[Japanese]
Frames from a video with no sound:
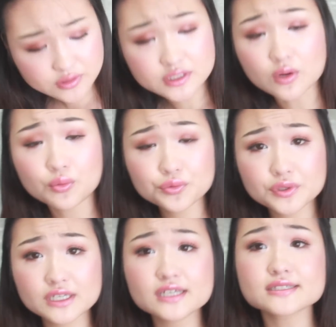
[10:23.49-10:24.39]
くーちゃん本
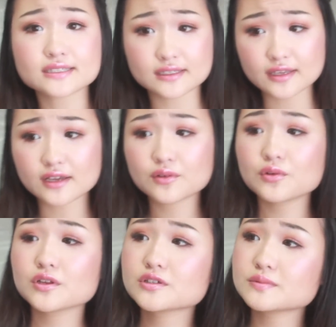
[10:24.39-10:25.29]
当に大好きで
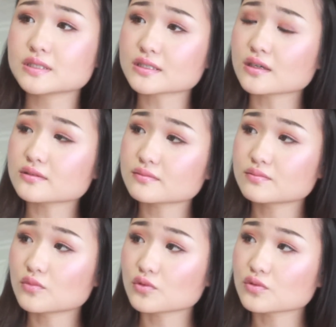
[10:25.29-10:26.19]
倖田來未さんも
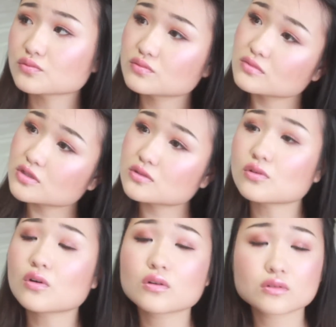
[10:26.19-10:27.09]
うずっ
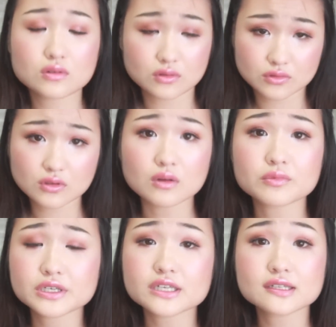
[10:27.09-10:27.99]
と曲とか
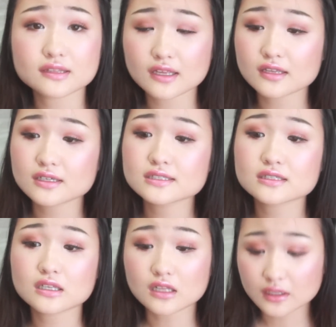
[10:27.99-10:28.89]
も聴いてて大好
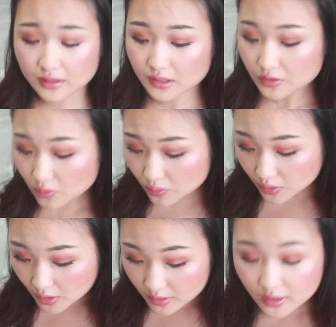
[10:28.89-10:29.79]
きなんだけど
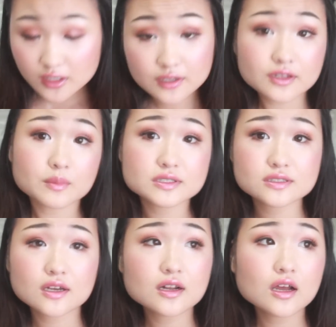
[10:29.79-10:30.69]
だからね
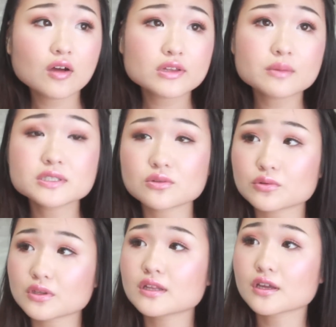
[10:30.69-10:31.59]
マスカラは試した
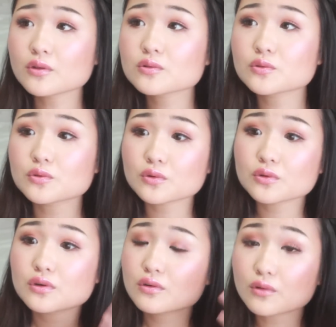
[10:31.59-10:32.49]
ことないんだけどこ
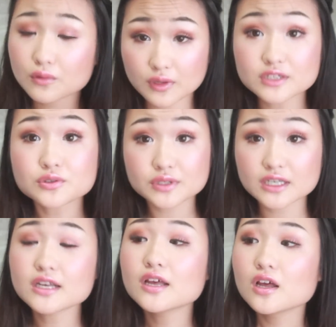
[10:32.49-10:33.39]
の化粧
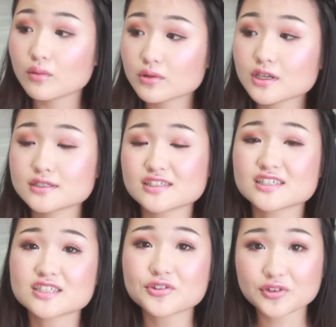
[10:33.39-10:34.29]
品を出すって
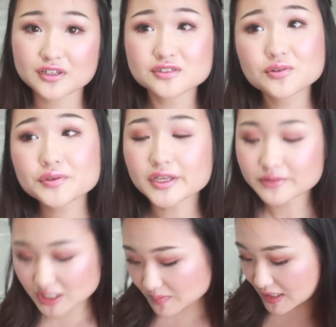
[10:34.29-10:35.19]
した時にすごい
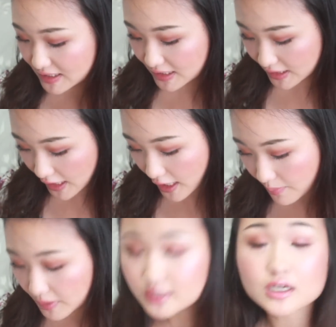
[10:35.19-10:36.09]
楽しみにしてて
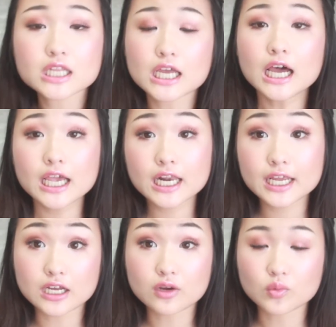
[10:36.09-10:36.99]
まずはね
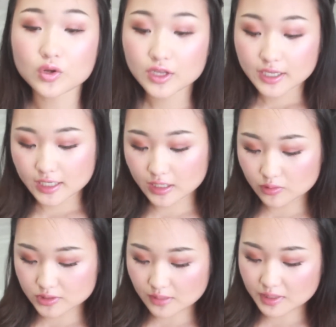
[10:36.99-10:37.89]
アイライナーを
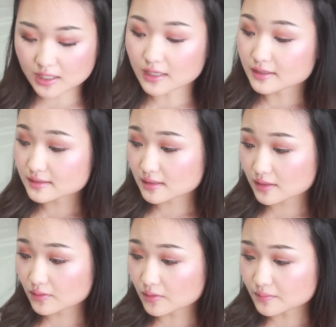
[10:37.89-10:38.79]
ゲットしてみたんです
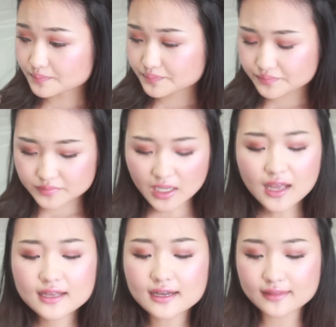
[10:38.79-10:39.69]
けど
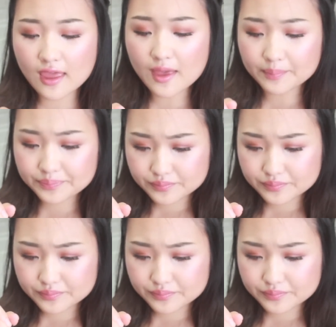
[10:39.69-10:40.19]
なんかね